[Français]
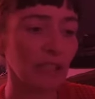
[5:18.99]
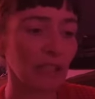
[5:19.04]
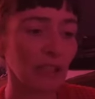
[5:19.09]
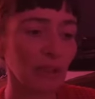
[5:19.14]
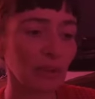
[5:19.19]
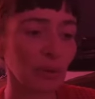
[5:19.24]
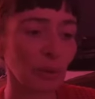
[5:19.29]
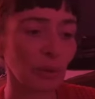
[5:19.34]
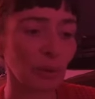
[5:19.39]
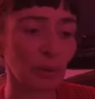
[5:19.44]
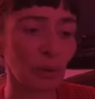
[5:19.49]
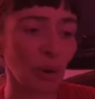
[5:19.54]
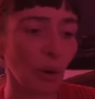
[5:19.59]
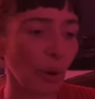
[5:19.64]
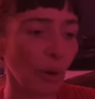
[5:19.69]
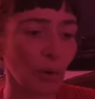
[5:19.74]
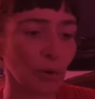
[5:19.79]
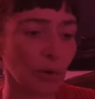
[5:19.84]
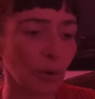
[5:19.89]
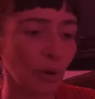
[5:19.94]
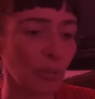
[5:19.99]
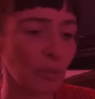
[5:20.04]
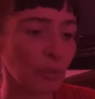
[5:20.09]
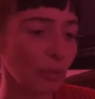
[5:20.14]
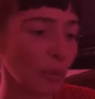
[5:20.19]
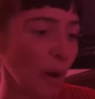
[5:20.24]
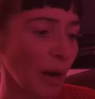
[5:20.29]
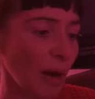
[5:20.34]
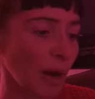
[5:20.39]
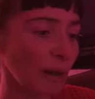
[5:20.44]
dans de grandes robes
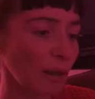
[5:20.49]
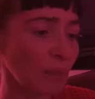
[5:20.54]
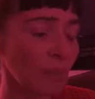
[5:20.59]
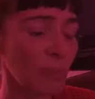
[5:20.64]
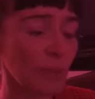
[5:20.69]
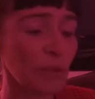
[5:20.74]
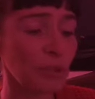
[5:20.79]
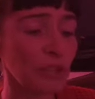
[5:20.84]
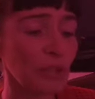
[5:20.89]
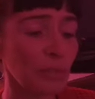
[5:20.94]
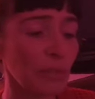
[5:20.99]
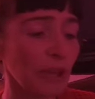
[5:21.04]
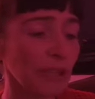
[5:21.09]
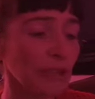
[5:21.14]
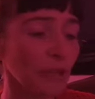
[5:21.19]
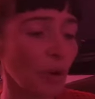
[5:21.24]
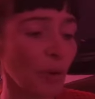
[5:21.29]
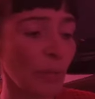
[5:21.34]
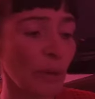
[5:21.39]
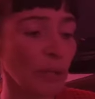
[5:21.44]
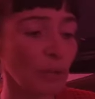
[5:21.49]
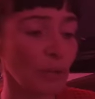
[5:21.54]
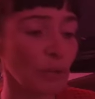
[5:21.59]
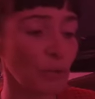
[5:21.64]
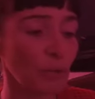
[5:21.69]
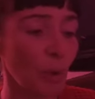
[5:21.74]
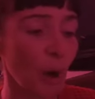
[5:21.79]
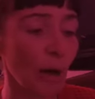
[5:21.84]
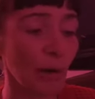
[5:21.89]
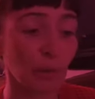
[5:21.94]
noires, petit maître en bas de
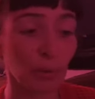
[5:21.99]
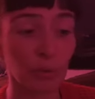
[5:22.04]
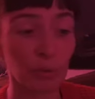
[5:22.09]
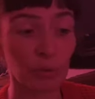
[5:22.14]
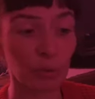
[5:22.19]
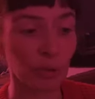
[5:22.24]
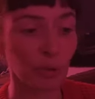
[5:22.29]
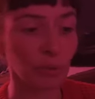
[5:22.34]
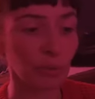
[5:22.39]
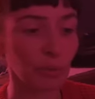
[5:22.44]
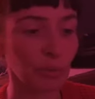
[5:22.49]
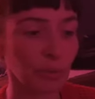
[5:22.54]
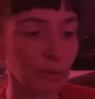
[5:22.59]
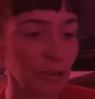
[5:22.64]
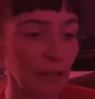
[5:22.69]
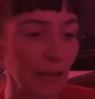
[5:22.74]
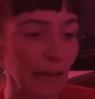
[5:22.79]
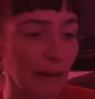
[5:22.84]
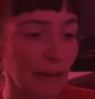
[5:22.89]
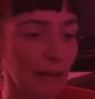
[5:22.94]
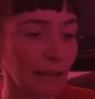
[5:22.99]
soie, en culotte de prunelle,